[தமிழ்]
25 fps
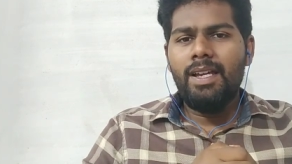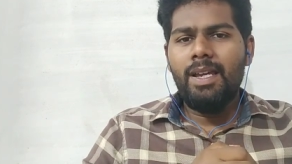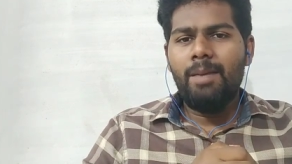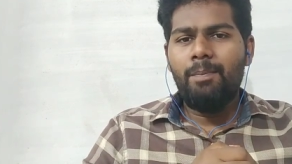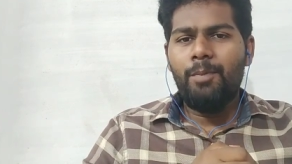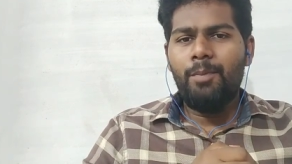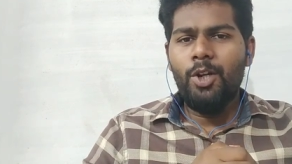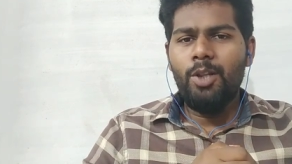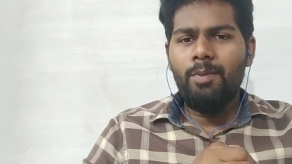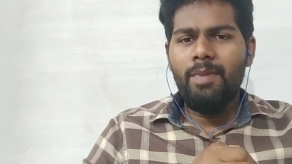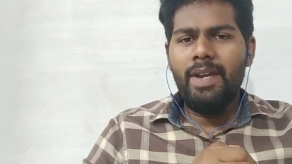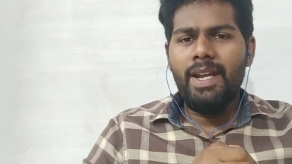
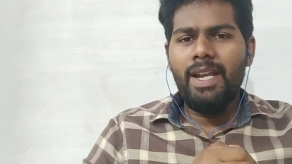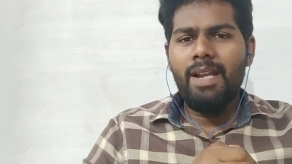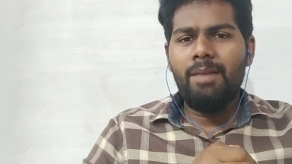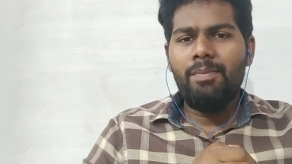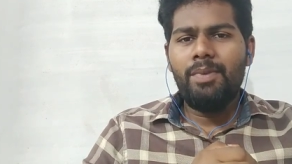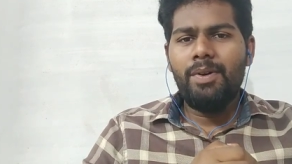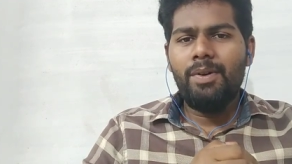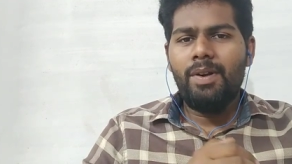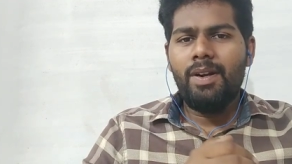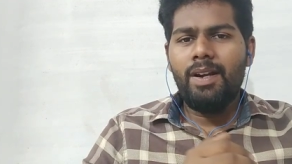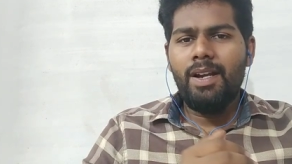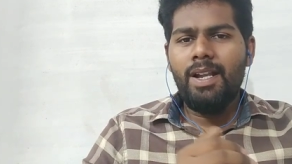எப்பொழுதுமே என்ன
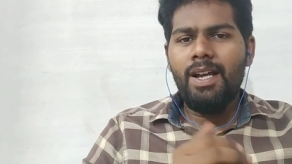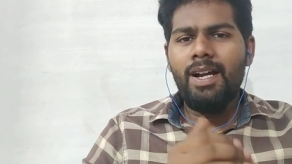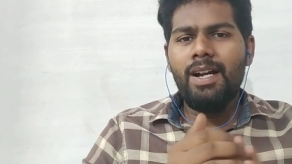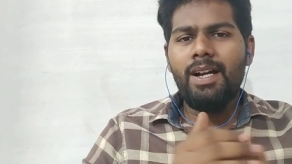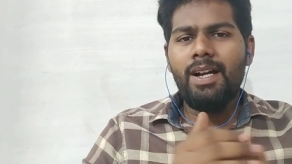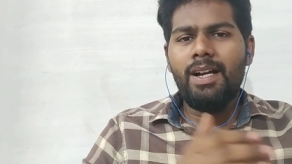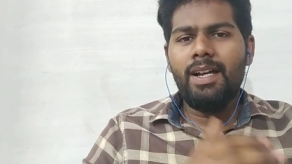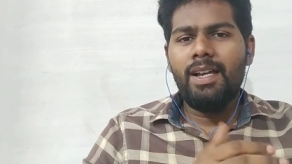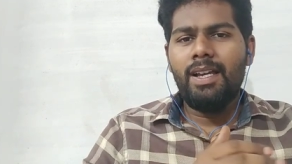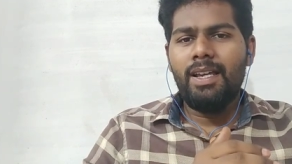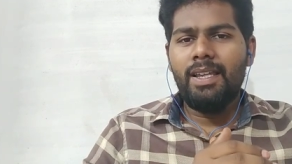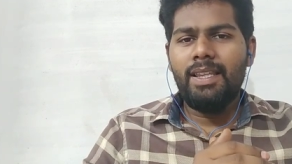பண்ணுவாங்கன்னா
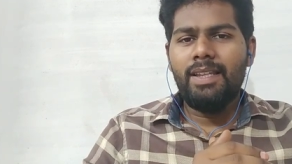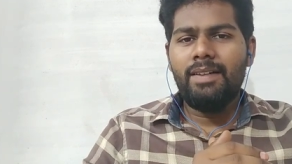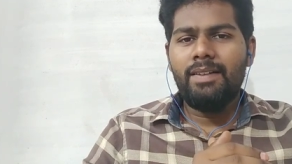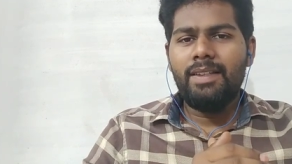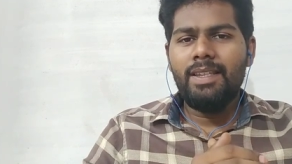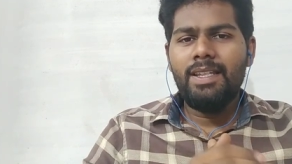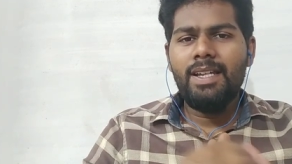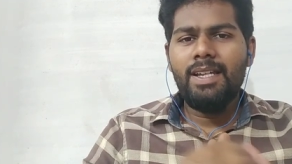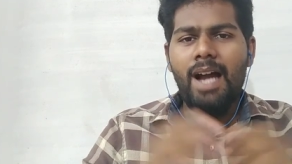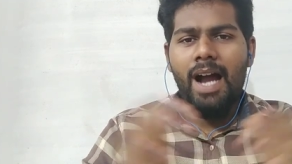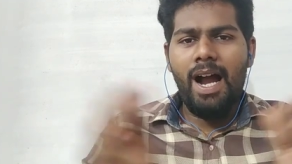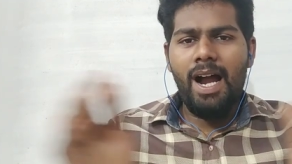இதை
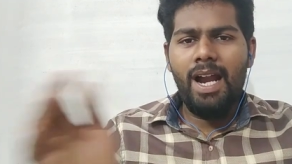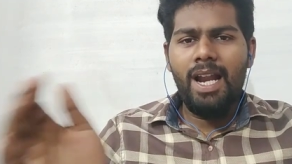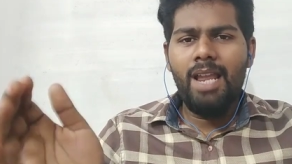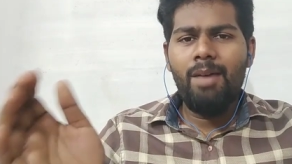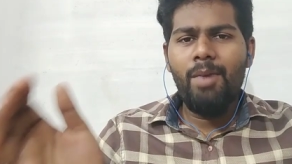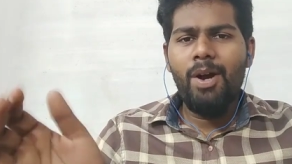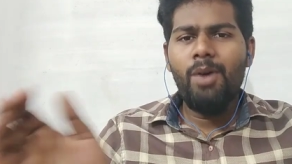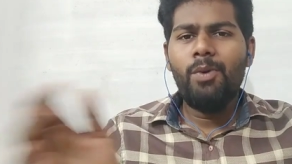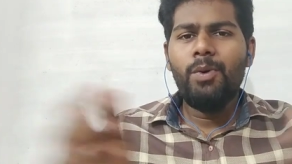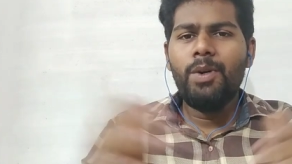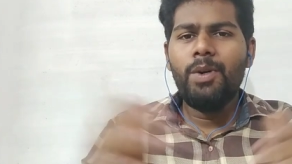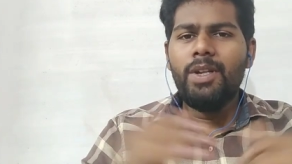வந்து
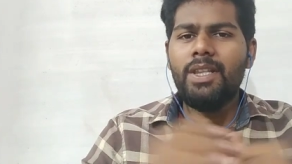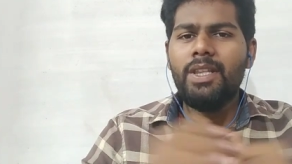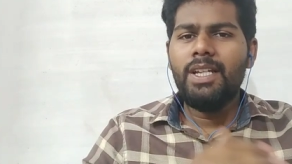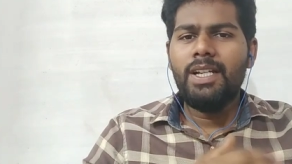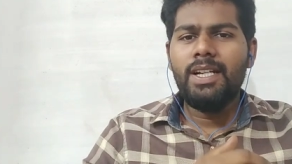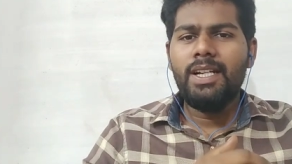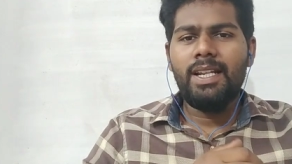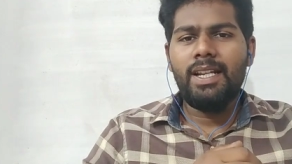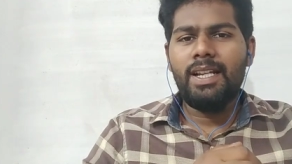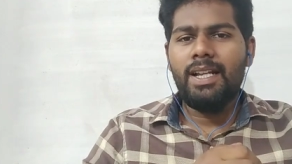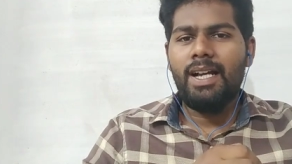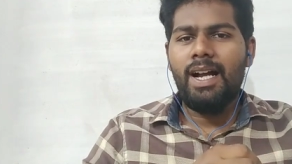அகலமாக
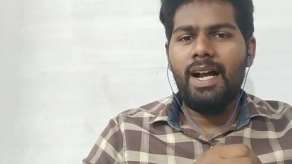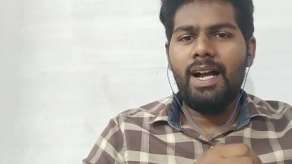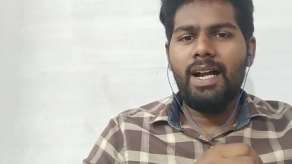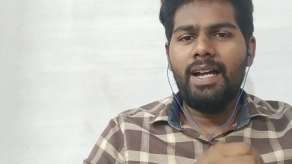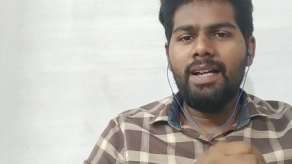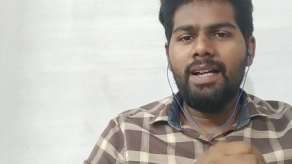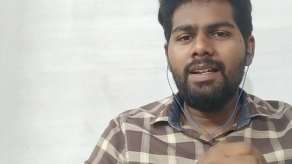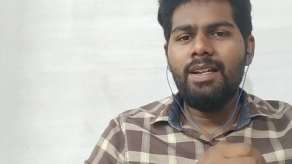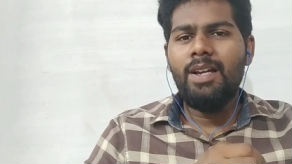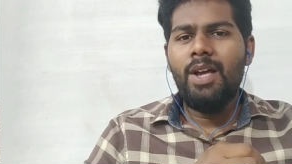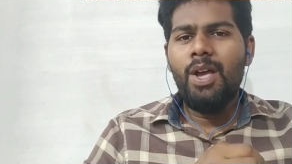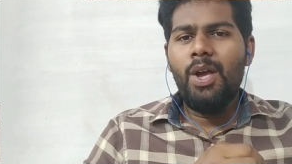உழுதுகிட்டு இருக்காங்க
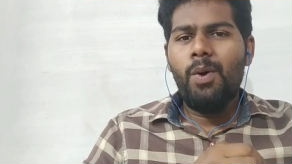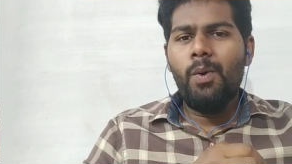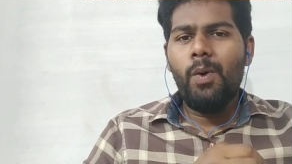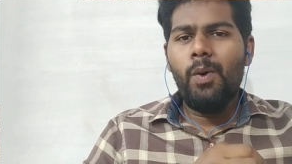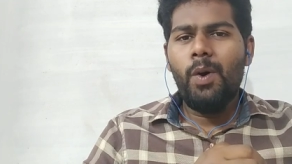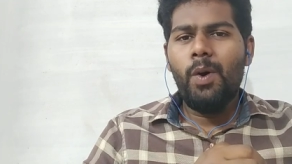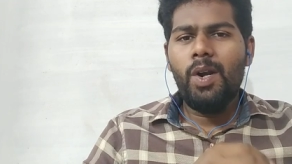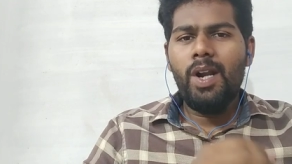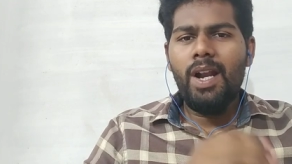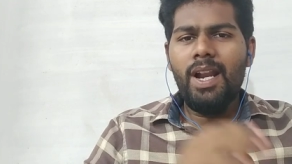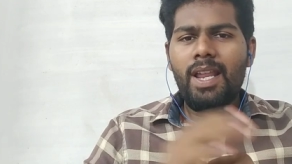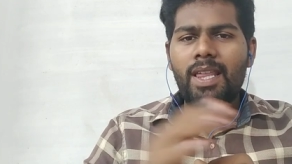
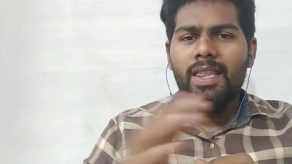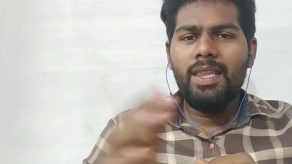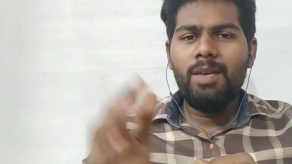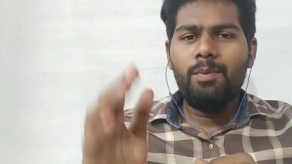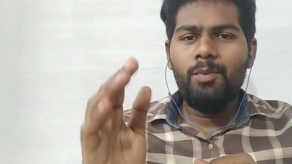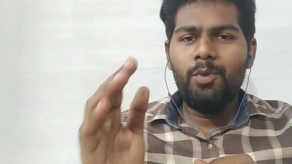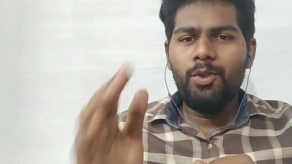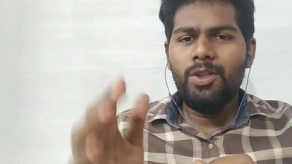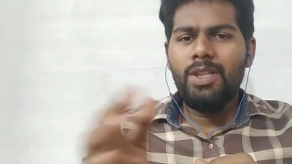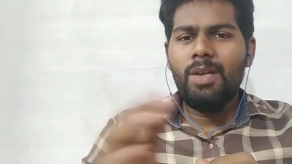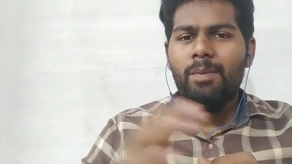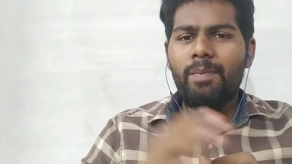ஒரு நாள் அந்த
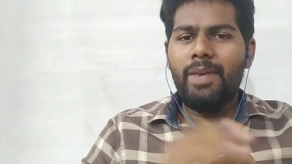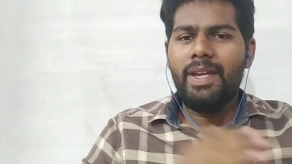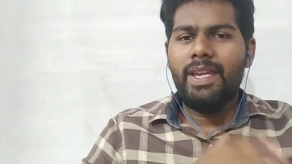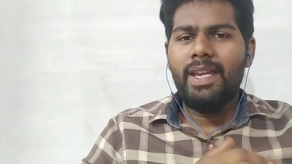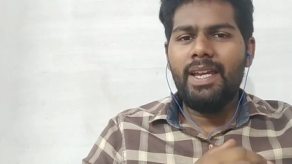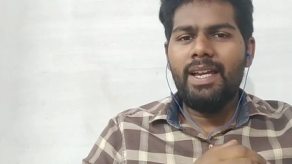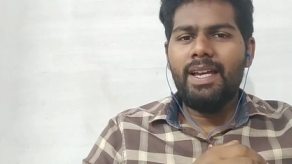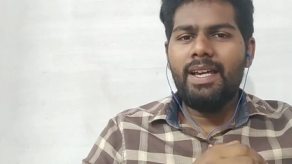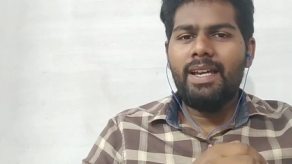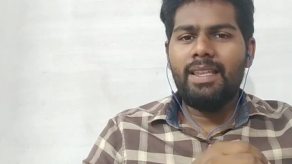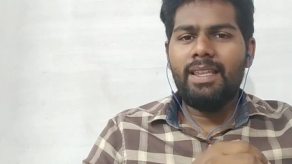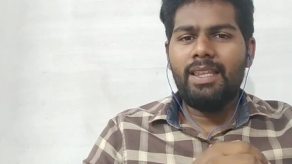மூத்த
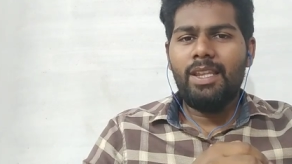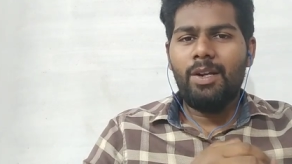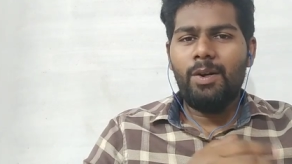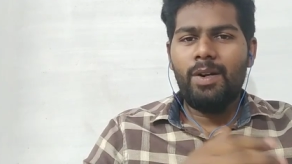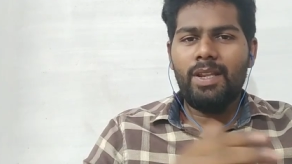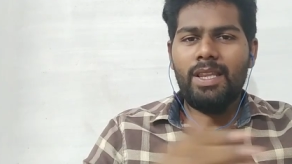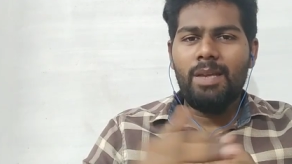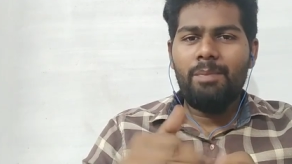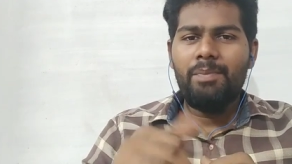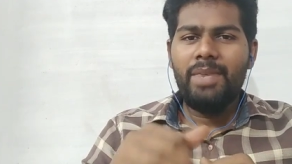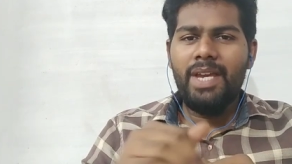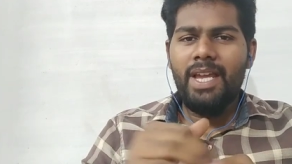பையன்
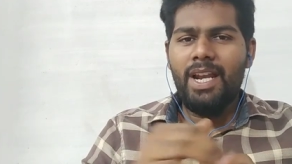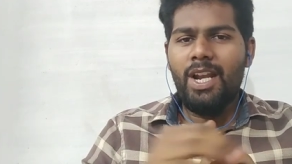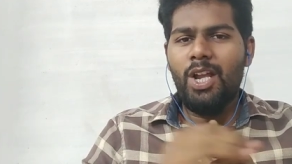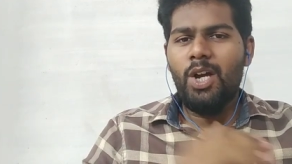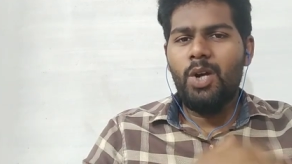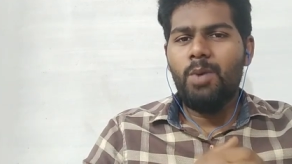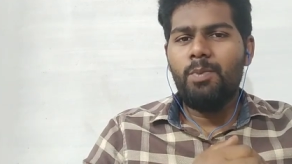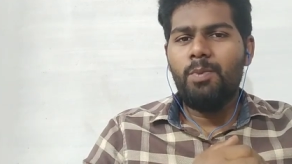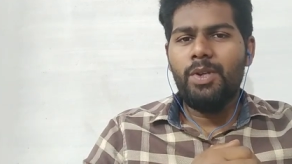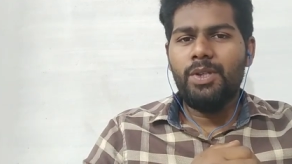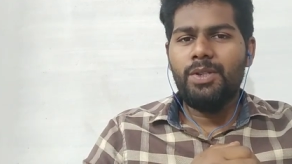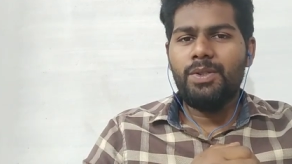தன்னோட
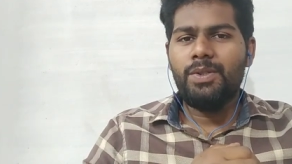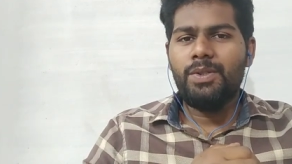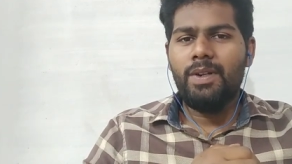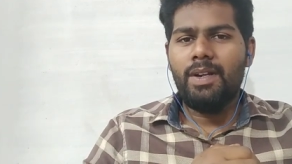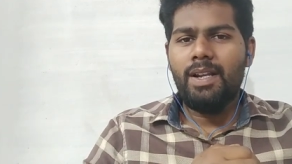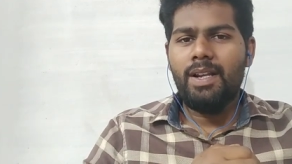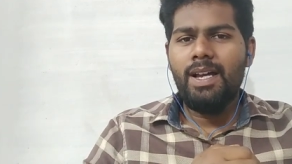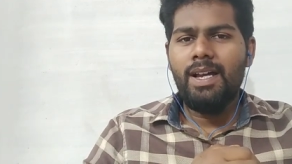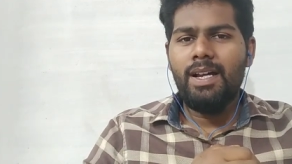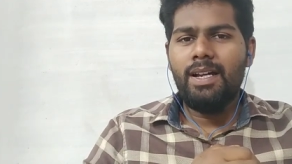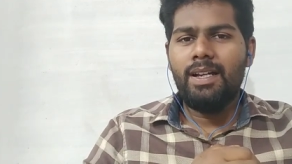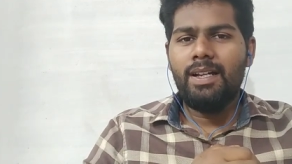தம்பிகள்லாம் கூப்பிட்டு வச்சு
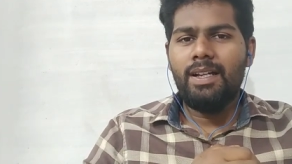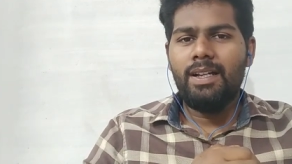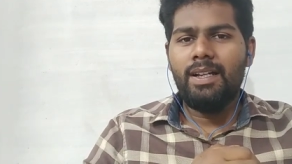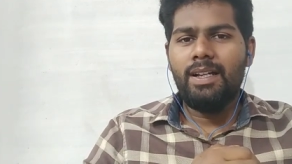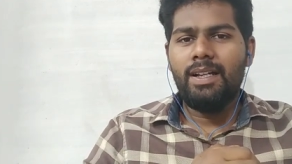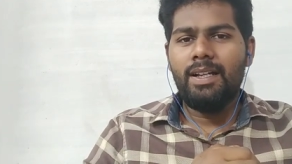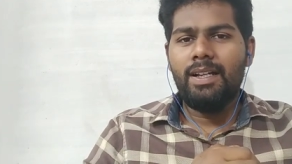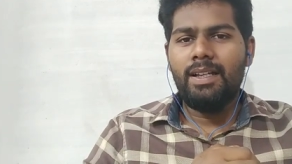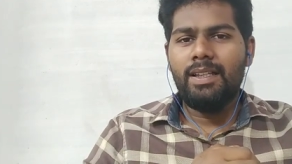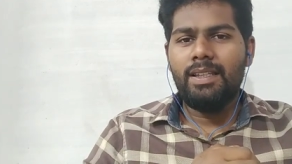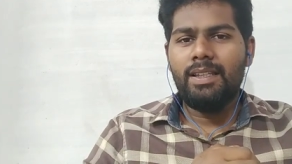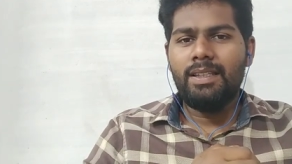சொல்கிறான்
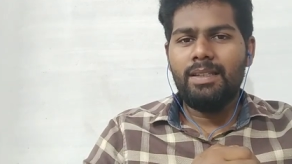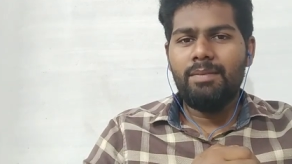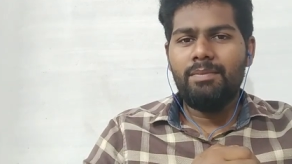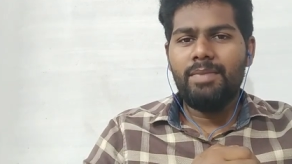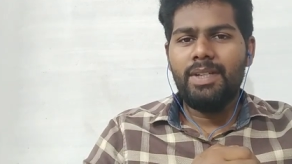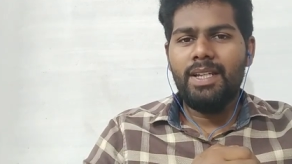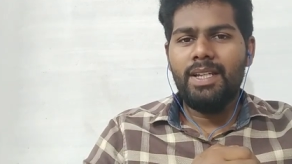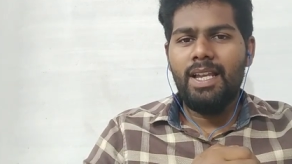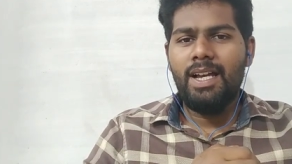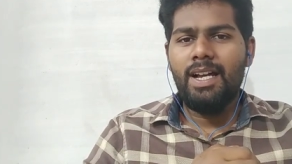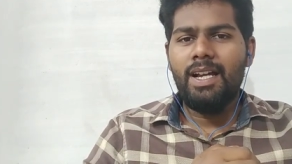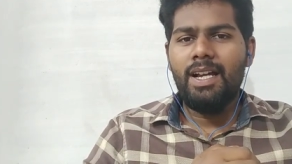
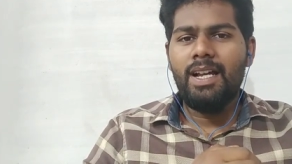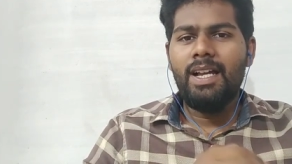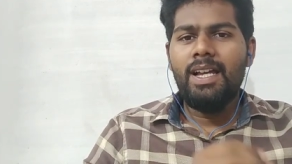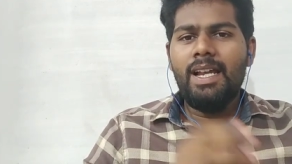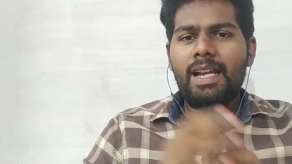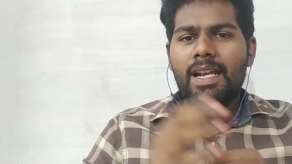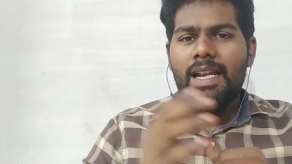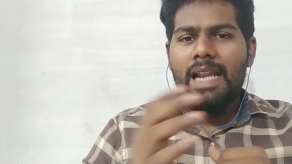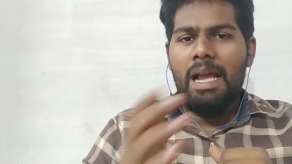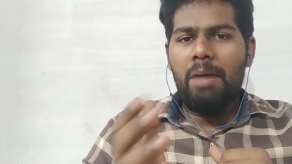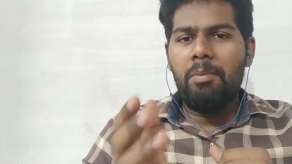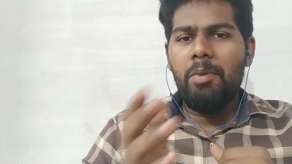தம்பிகளா
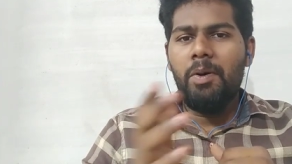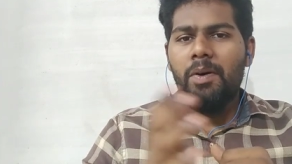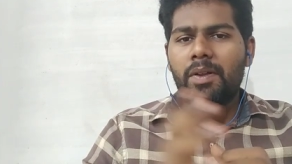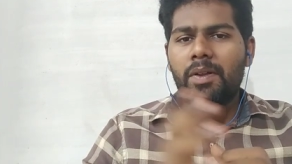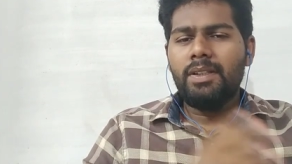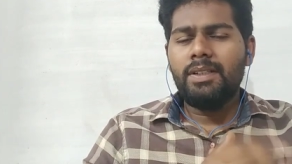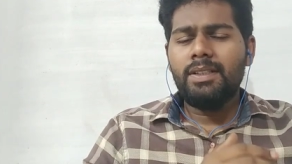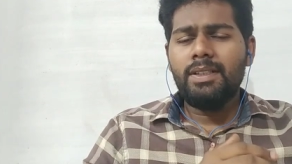நாம்